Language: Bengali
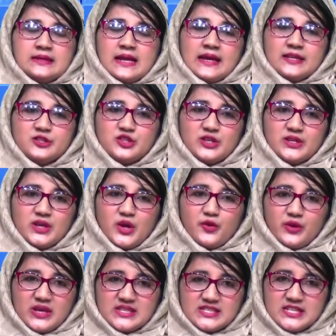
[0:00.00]
নারীদের
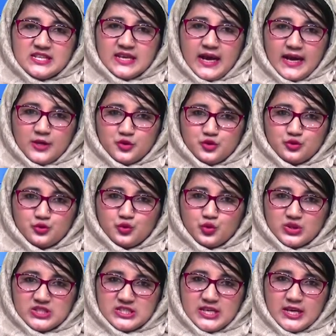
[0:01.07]
রেসলিং আয়োজন
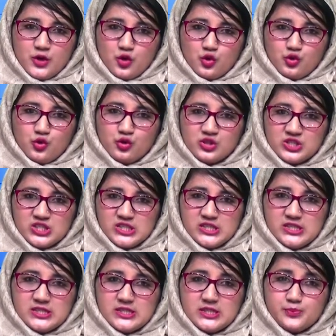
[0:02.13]
করছে
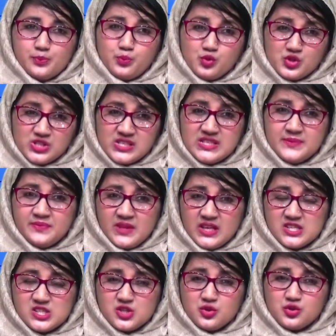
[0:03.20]
রক্ষণশীল মুসলিম
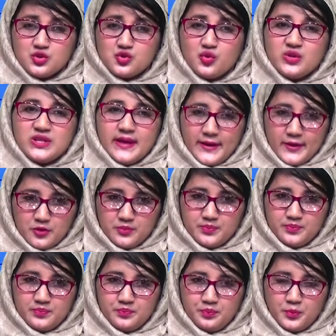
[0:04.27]
দেশ সৌদি আরব
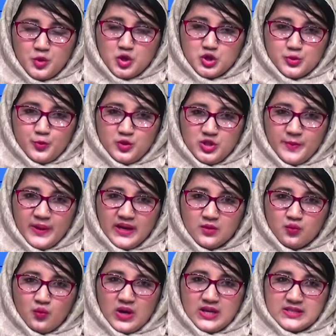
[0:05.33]
বৃহস্পতিবার
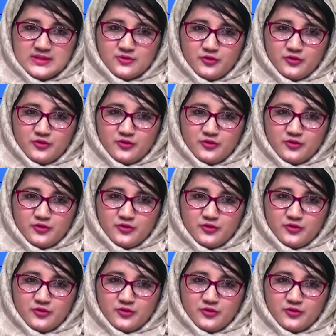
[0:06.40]
ওয়ার্ল্ড